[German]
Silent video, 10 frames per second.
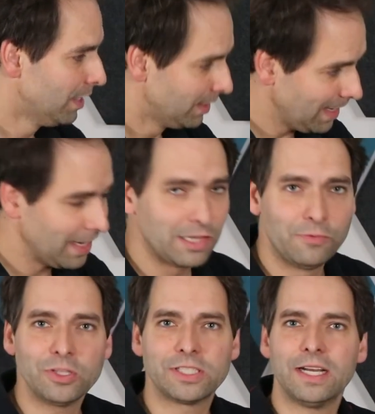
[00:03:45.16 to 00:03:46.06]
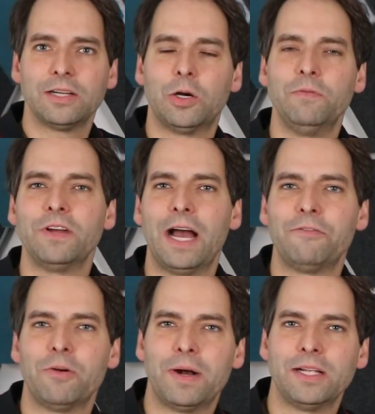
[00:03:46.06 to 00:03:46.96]
Ja, ich würde sagen, kommen wir
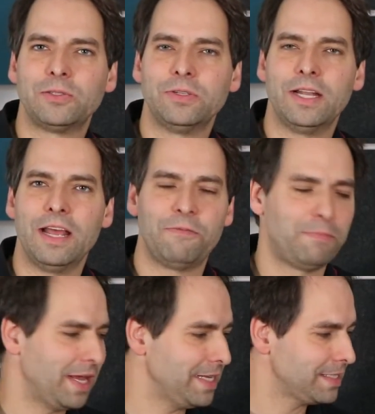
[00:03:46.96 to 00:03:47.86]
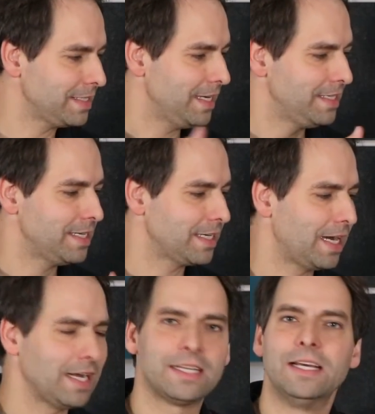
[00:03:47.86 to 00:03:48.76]
einfach mal zu den FPS-Zahlen dieser
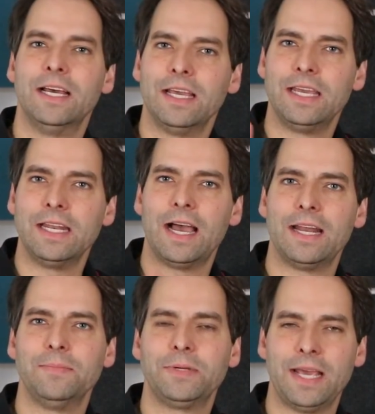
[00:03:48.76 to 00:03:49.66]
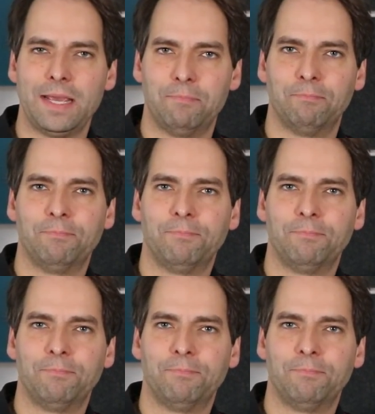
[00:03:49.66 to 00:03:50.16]
Karte in einem Game.